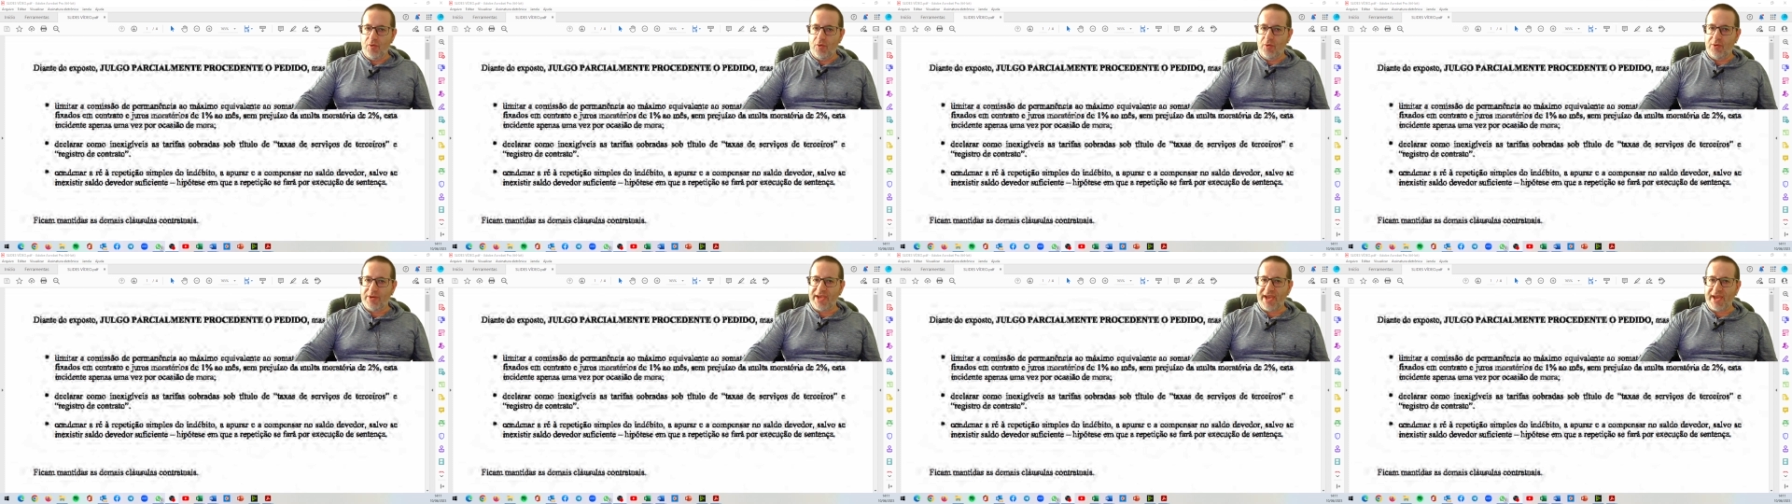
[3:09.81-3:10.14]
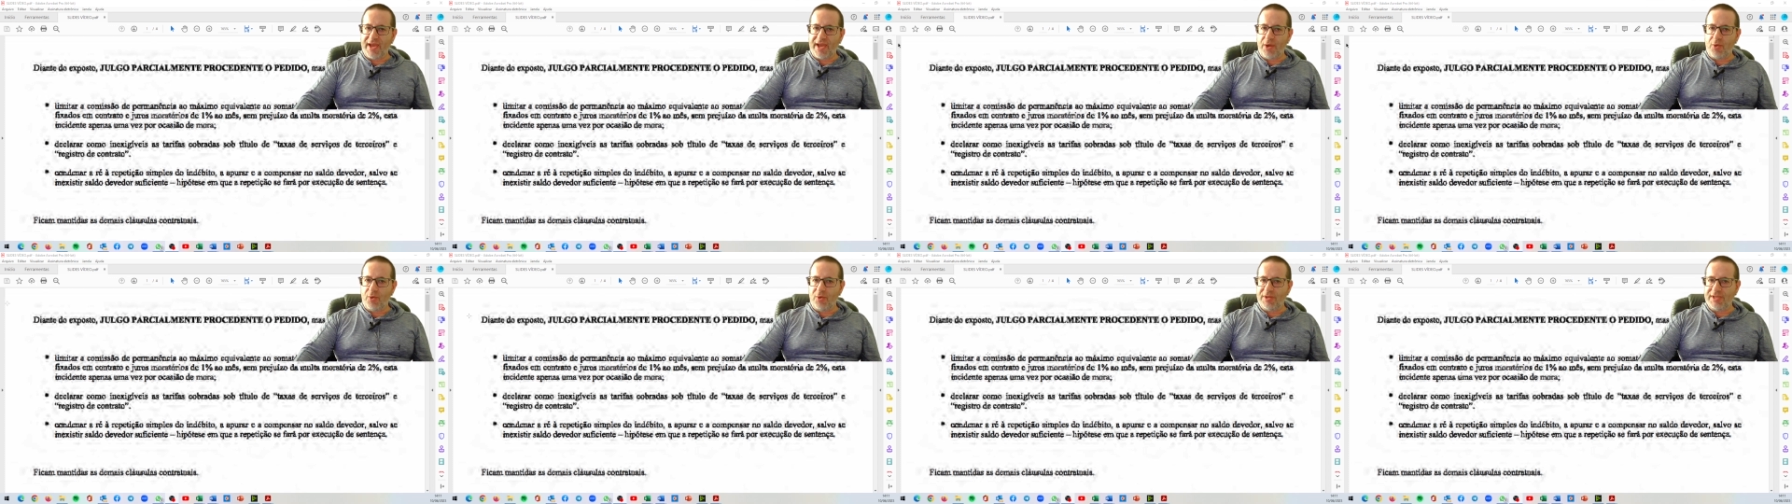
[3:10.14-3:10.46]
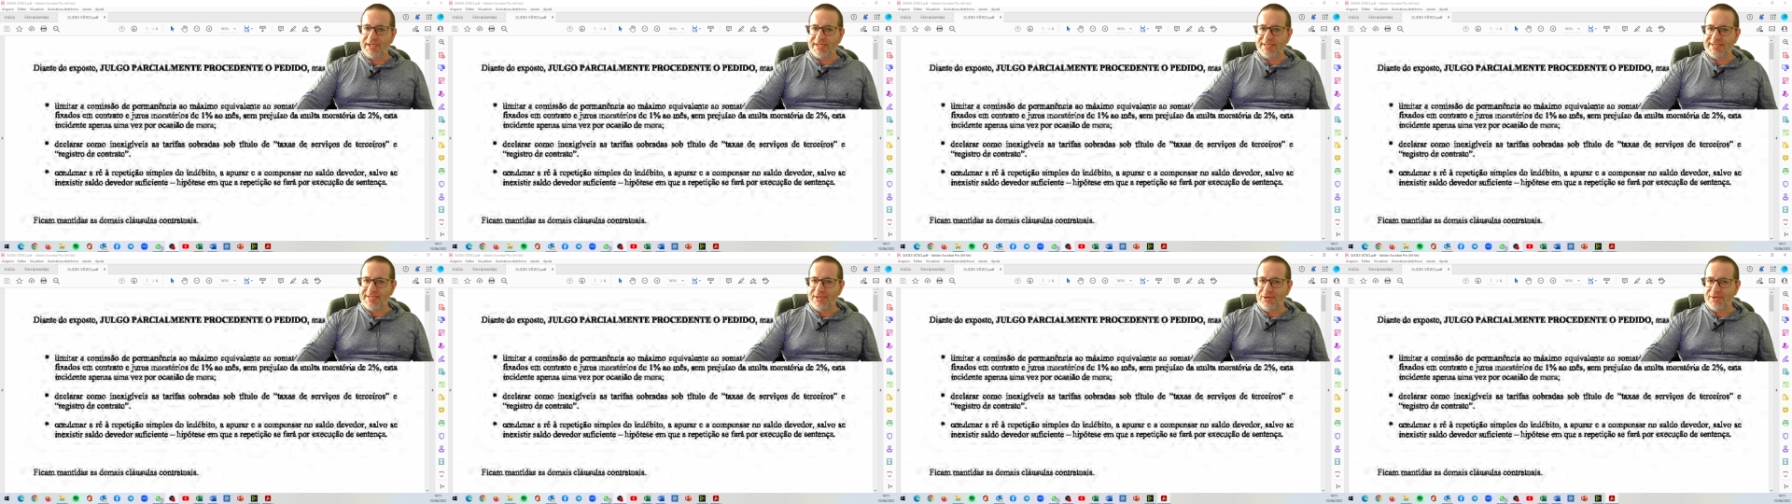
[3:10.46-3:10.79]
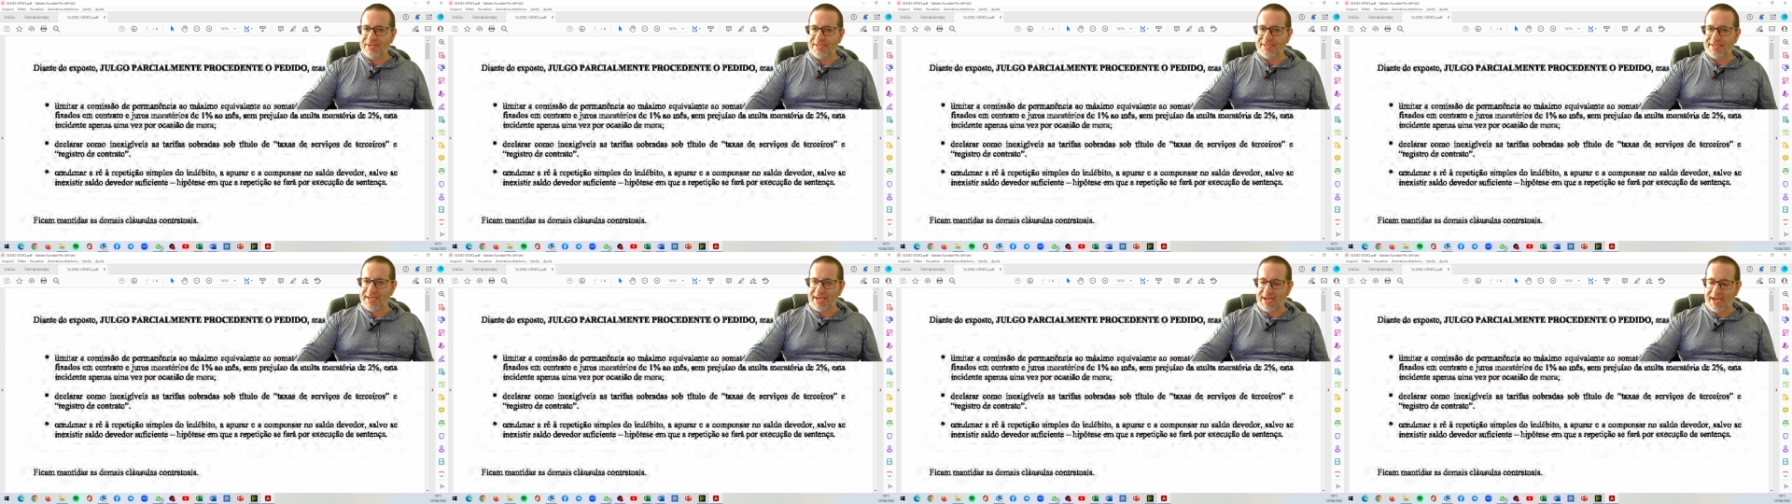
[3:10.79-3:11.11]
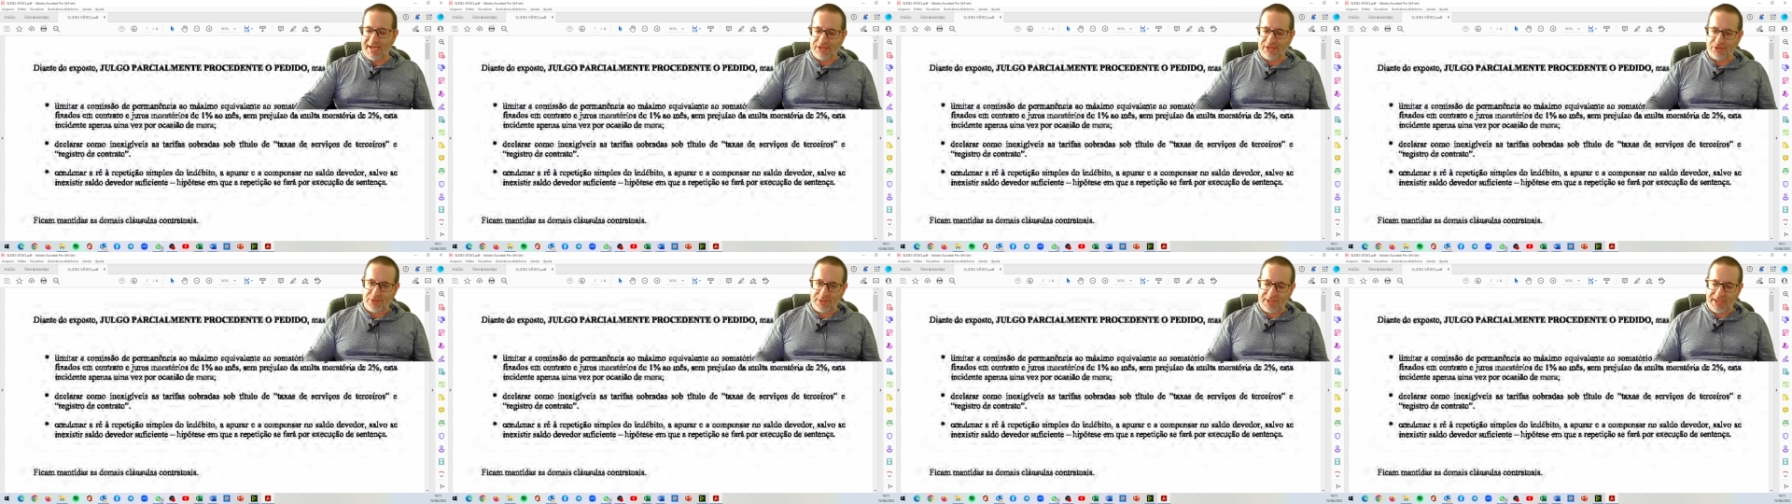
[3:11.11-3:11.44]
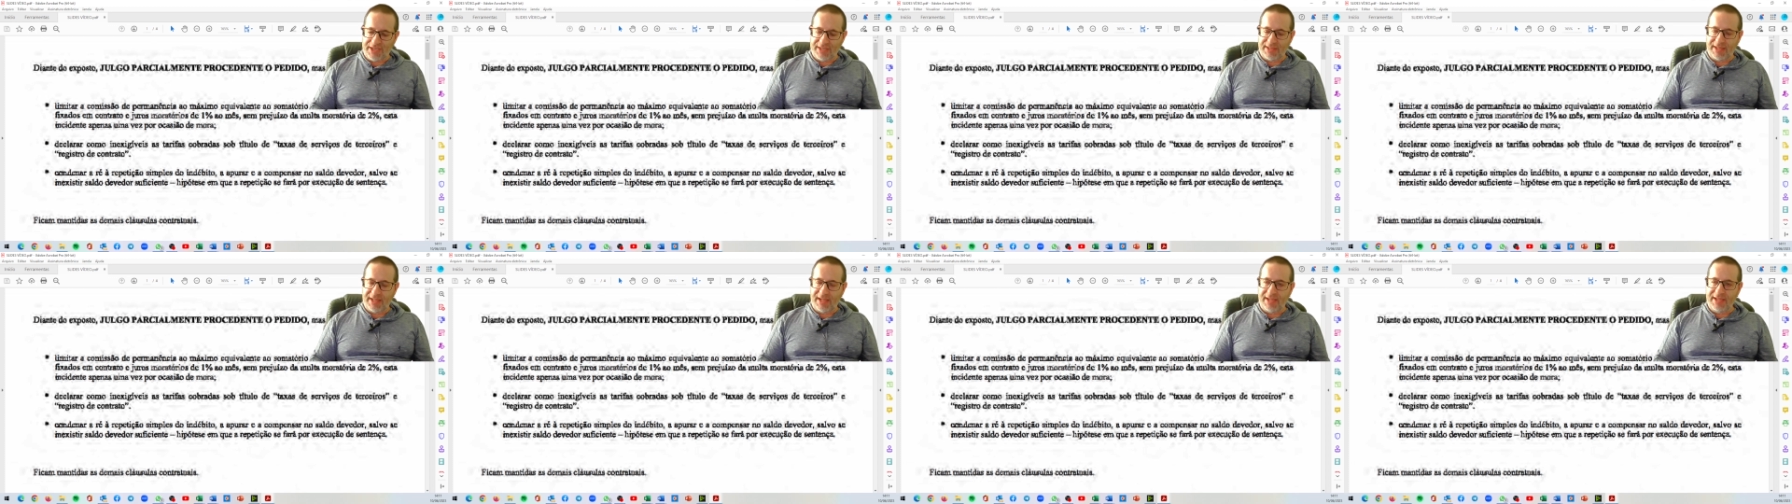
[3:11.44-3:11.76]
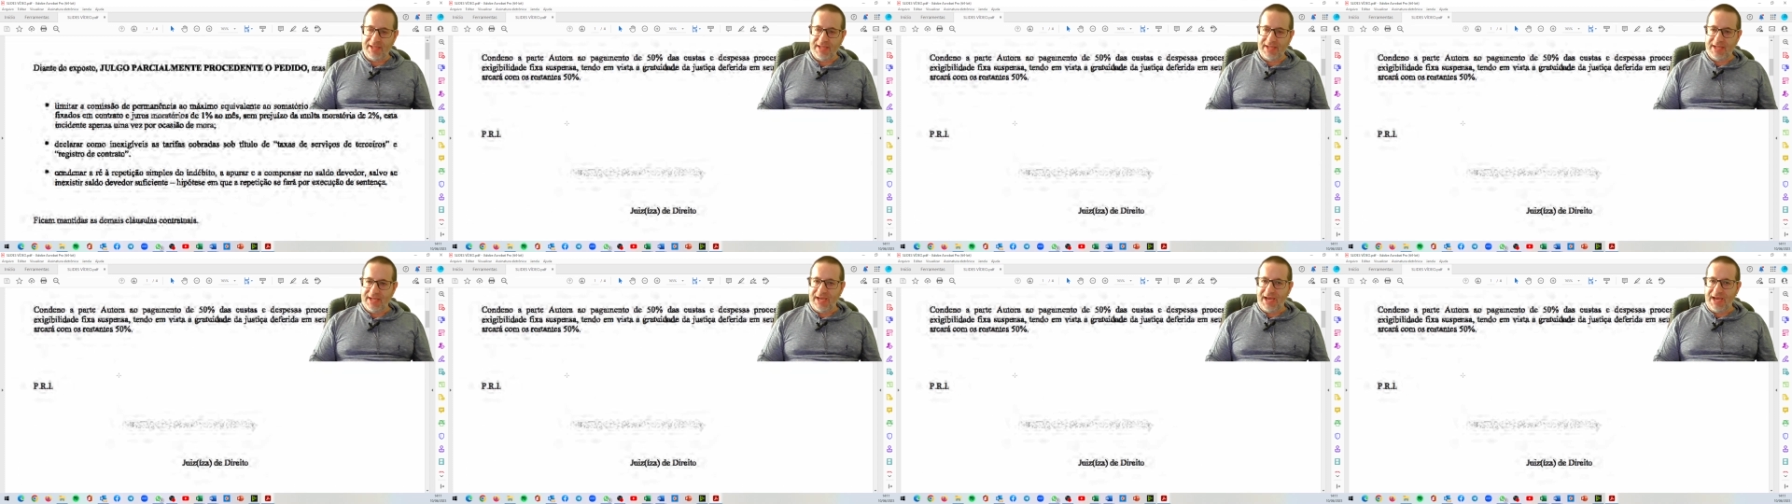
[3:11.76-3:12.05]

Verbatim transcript: O que, que aconteceu nesse caso aqui? Tá?